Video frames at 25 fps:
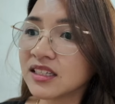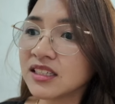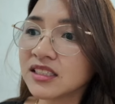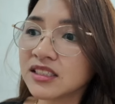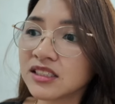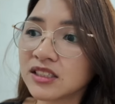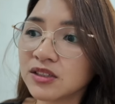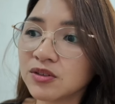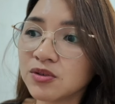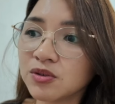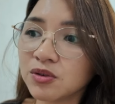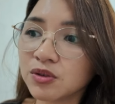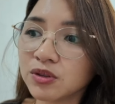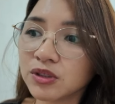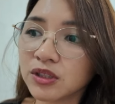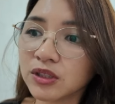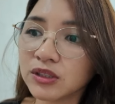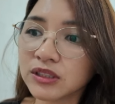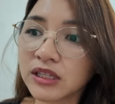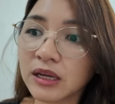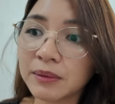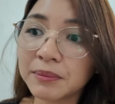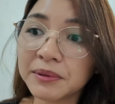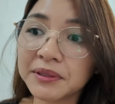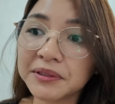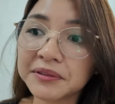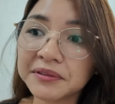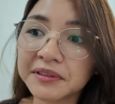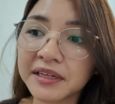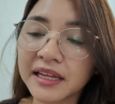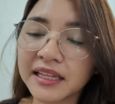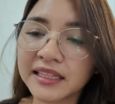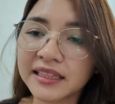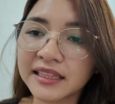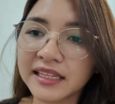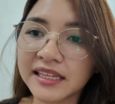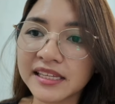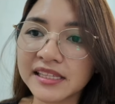Siguro daw, sabi ng
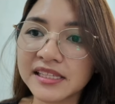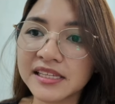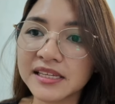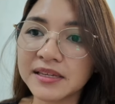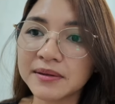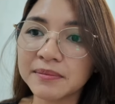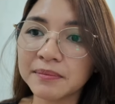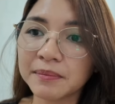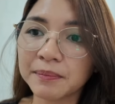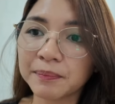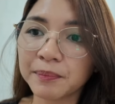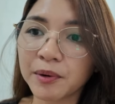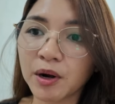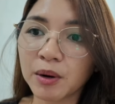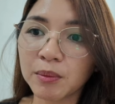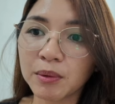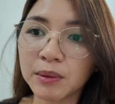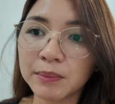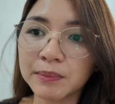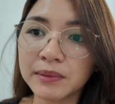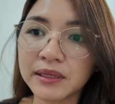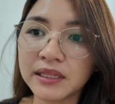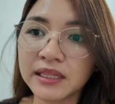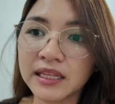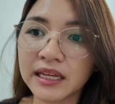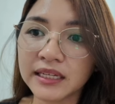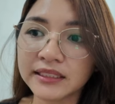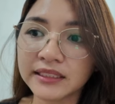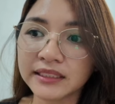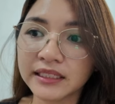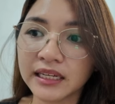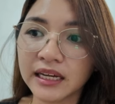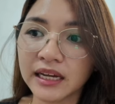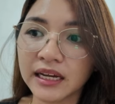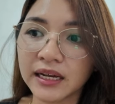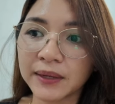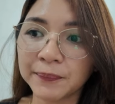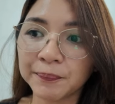landlady, probably
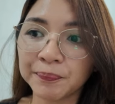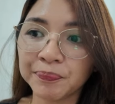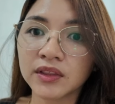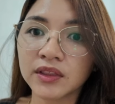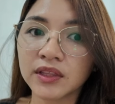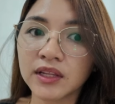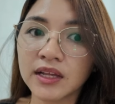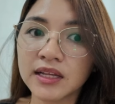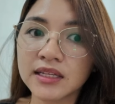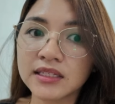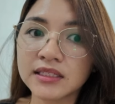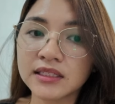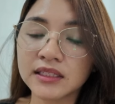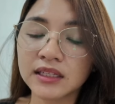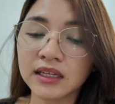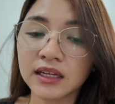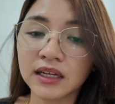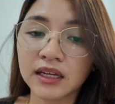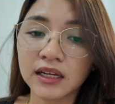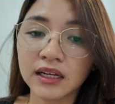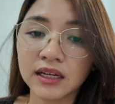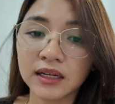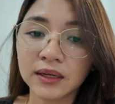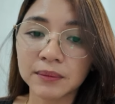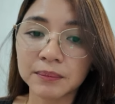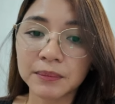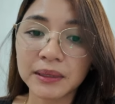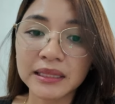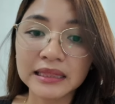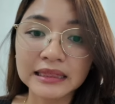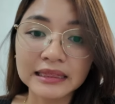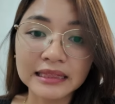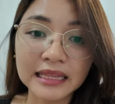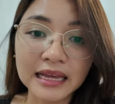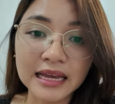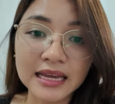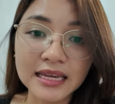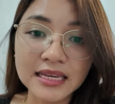nasa, nasa
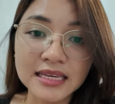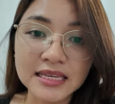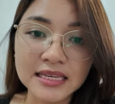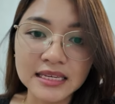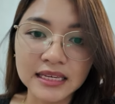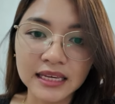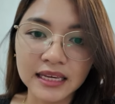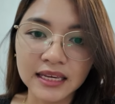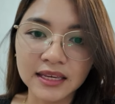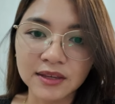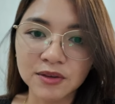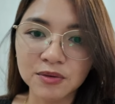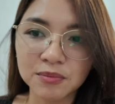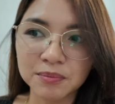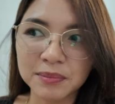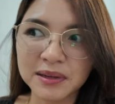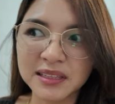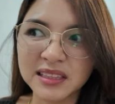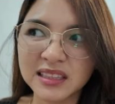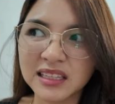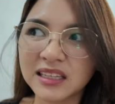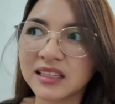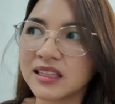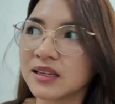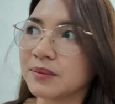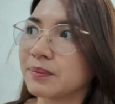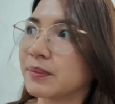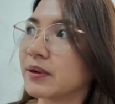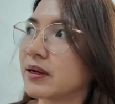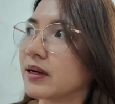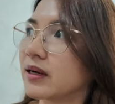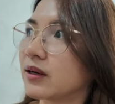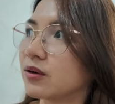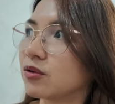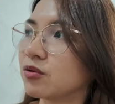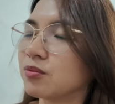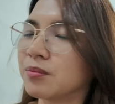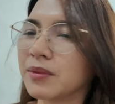bantay. Eh, yung bantay niya
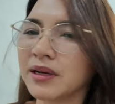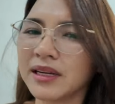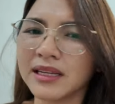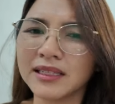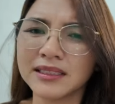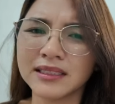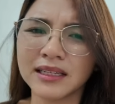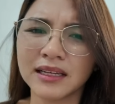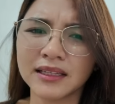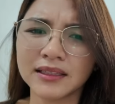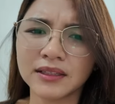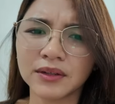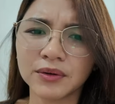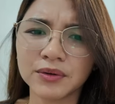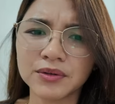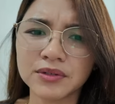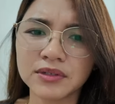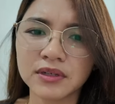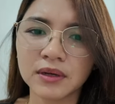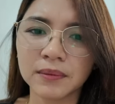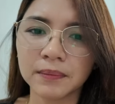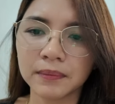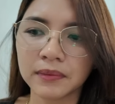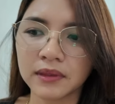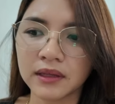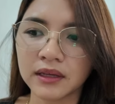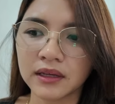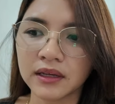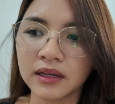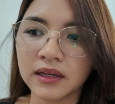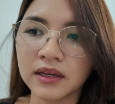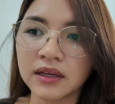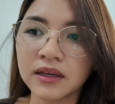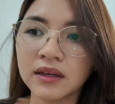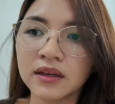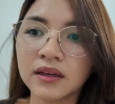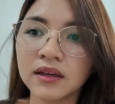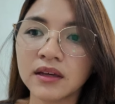parang umalis ata or something.
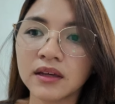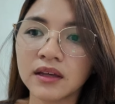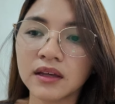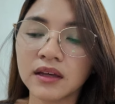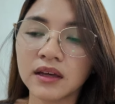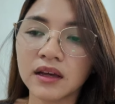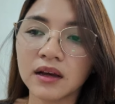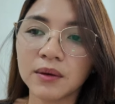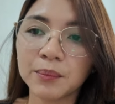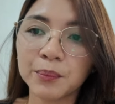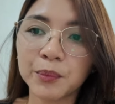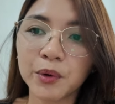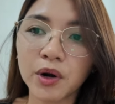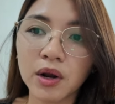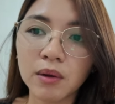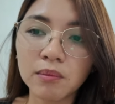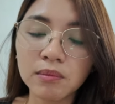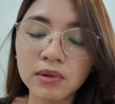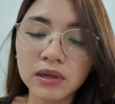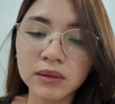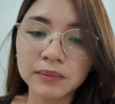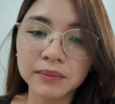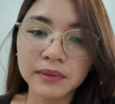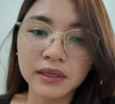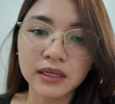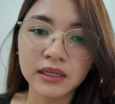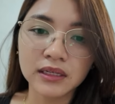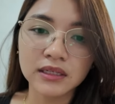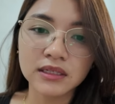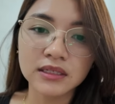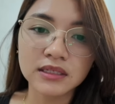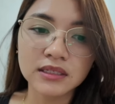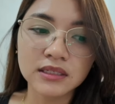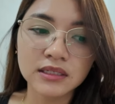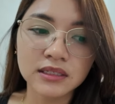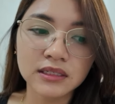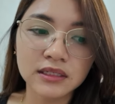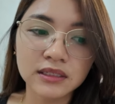Ang problem
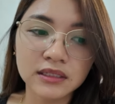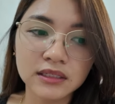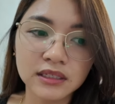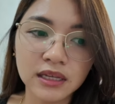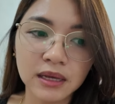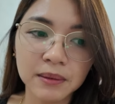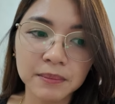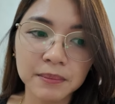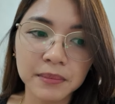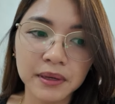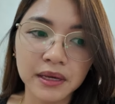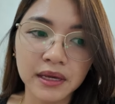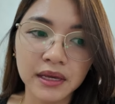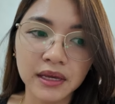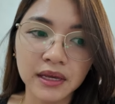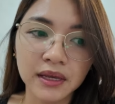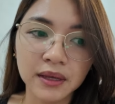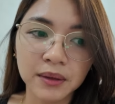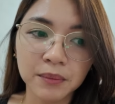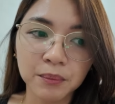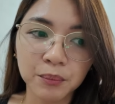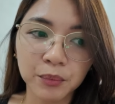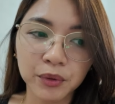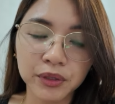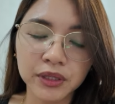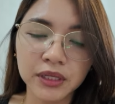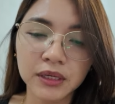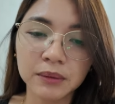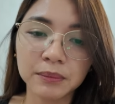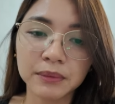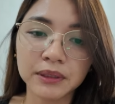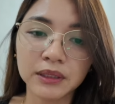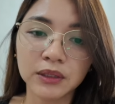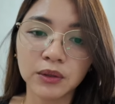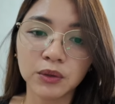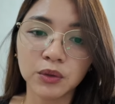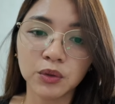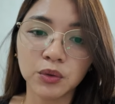is, sabi, pwede naman
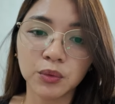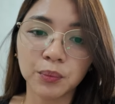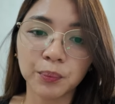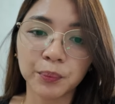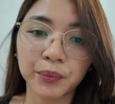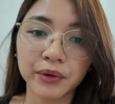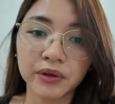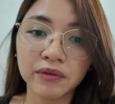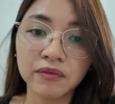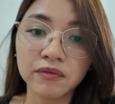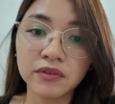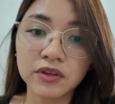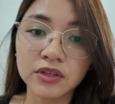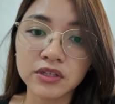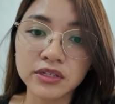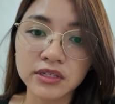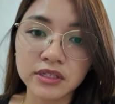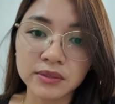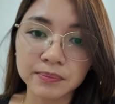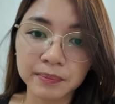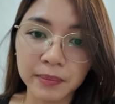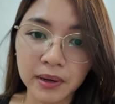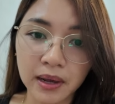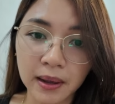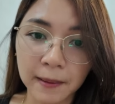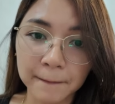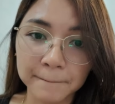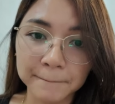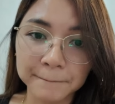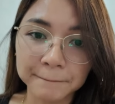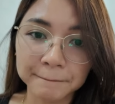daw yung previous pa